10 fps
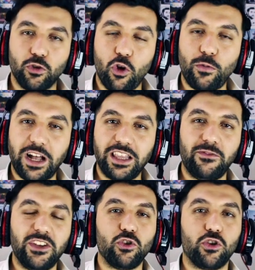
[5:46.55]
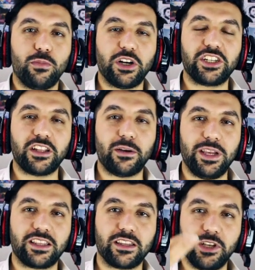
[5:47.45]
Normalde videonun başında
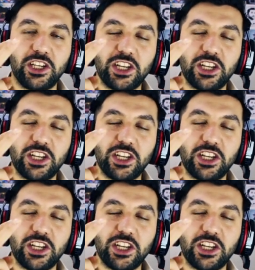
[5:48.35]
belirttim.